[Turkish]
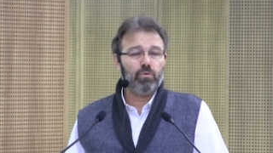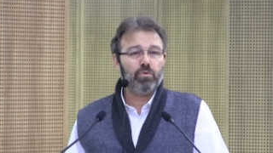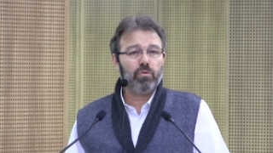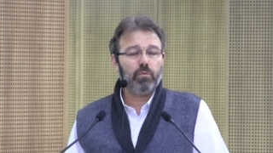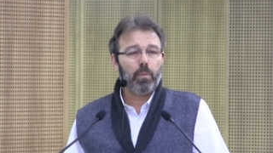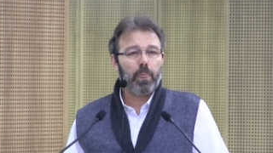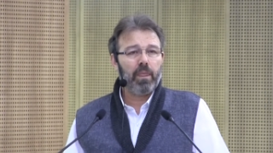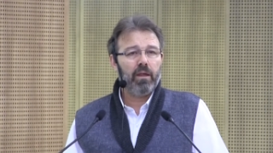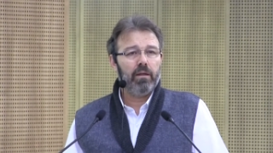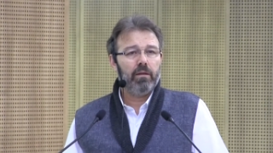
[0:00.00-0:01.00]
Bugün
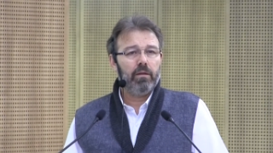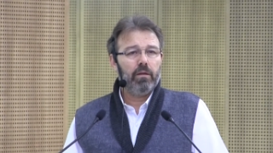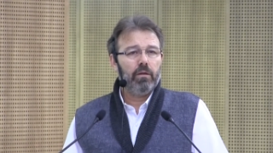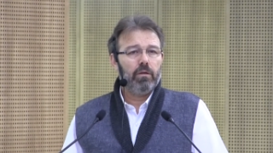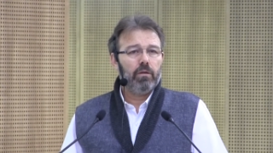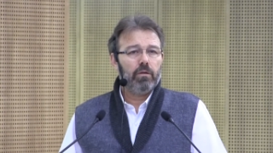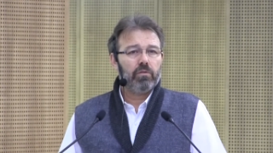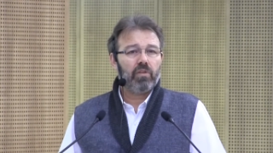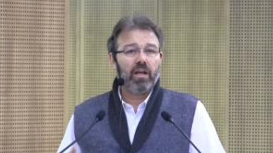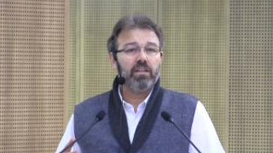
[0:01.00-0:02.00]

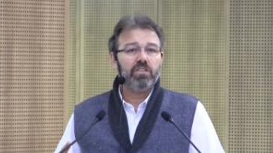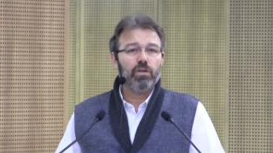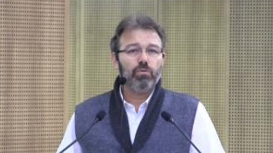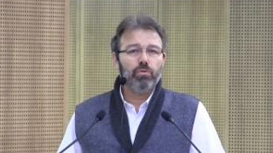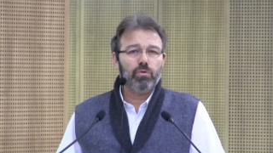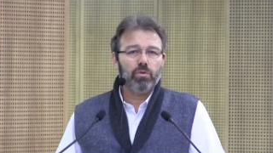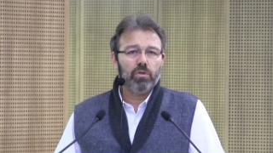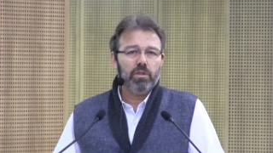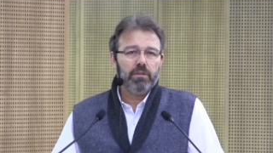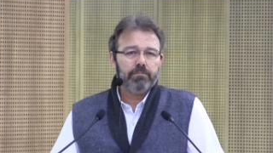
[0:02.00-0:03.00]
sadece
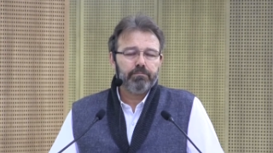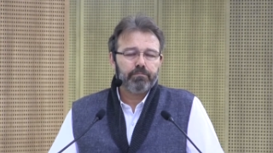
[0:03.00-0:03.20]
Google'un